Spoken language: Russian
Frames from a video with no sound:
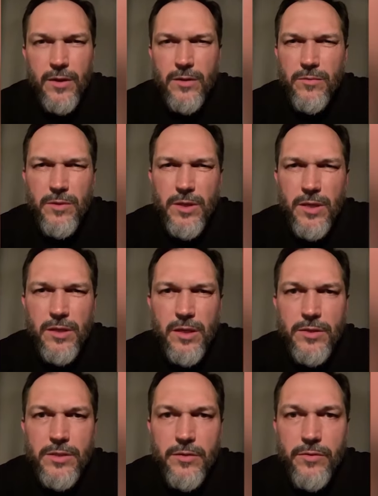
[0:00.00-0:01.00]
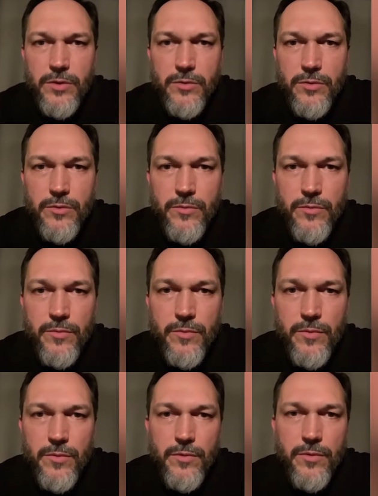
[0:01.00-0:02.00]
Никогда не советую
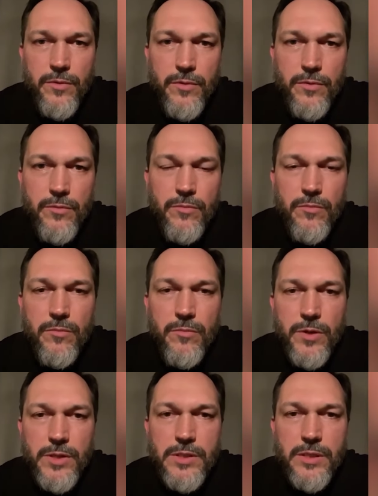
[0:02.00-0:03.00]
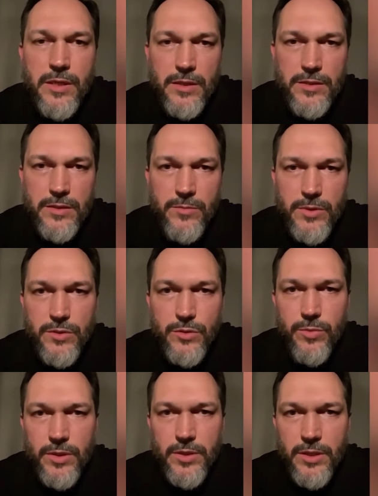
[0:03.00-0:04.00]
э, растекаться мыслью
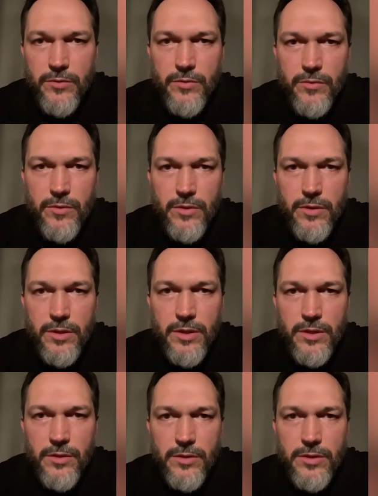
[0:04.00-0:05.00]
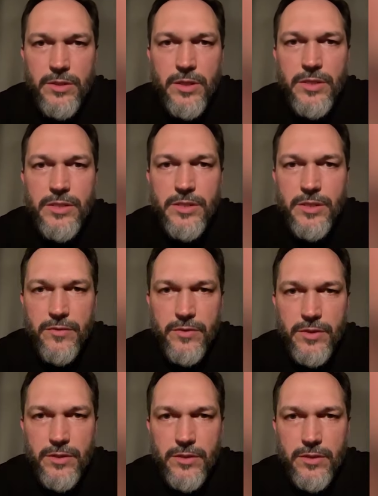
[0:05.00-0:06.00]
по древу или
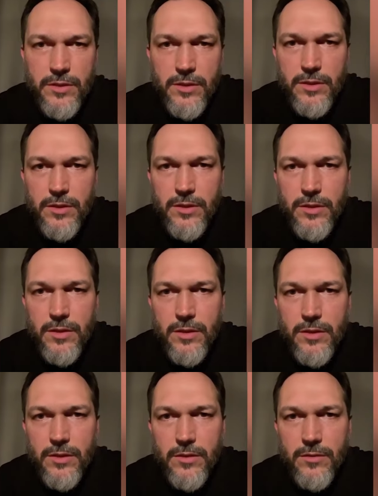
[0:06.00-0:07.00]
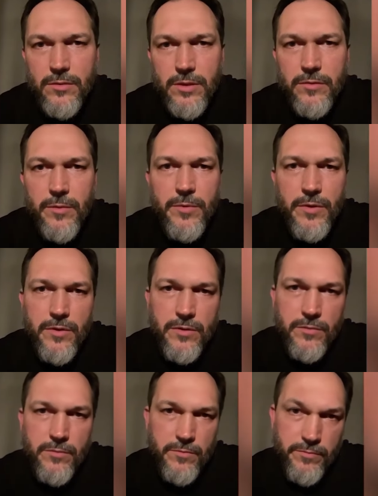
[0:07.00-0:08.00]
детализировать. Это, во-первых,
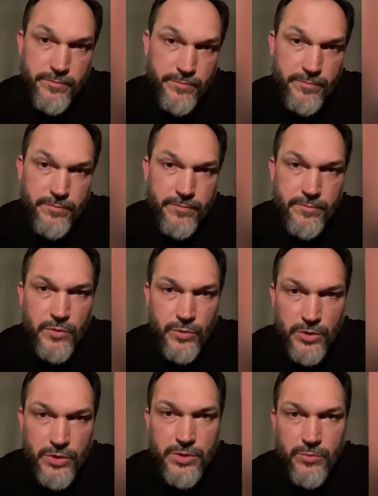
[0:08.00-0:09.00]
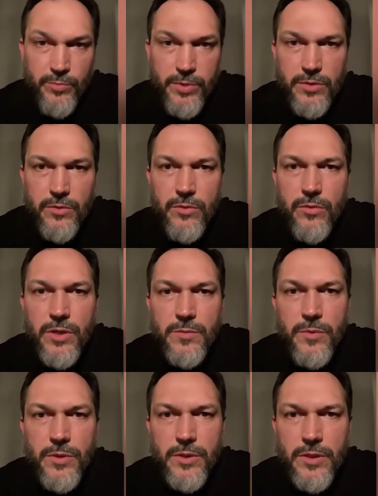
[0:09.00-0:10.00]
ну ни к чему, поскольку
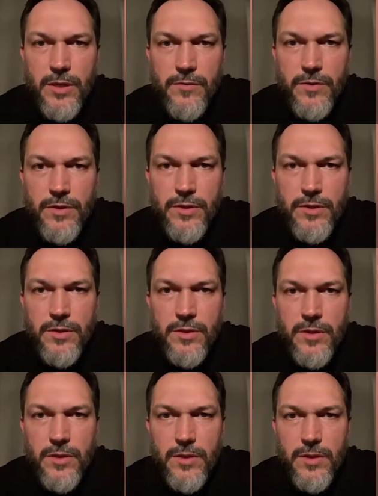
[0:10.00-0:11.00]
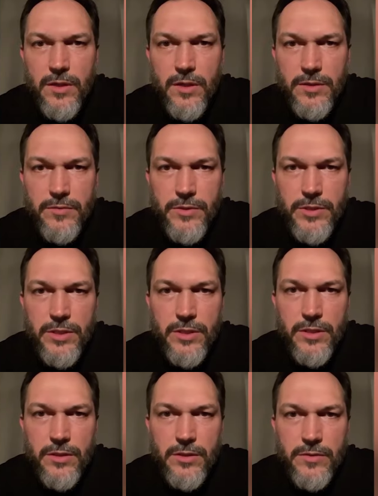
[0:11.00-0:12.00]
Господь и так видит, а
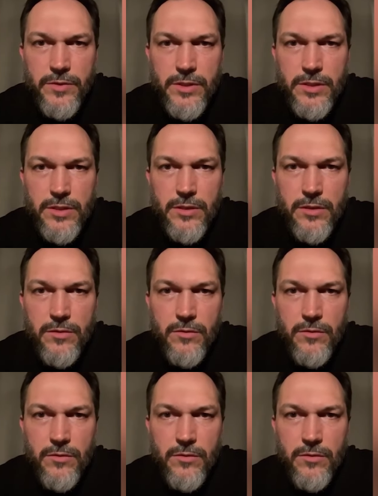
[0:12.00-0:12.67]
священник свидетель.